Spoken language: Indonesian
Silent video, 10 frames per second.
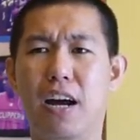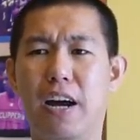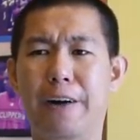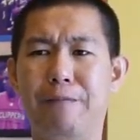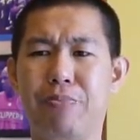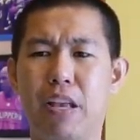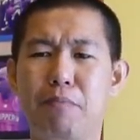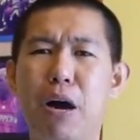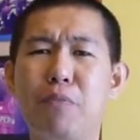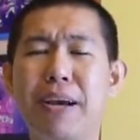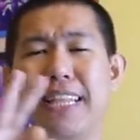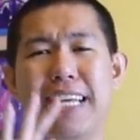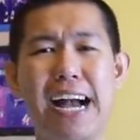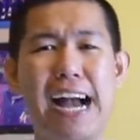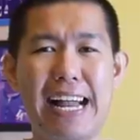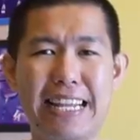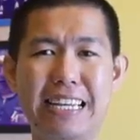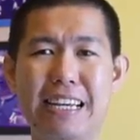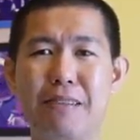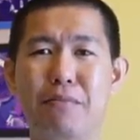Um, baru main tiga
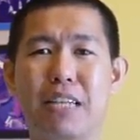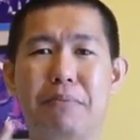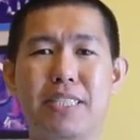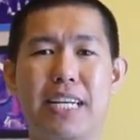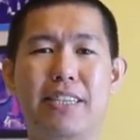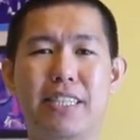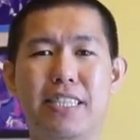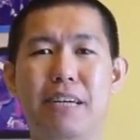kali bersama Celtics,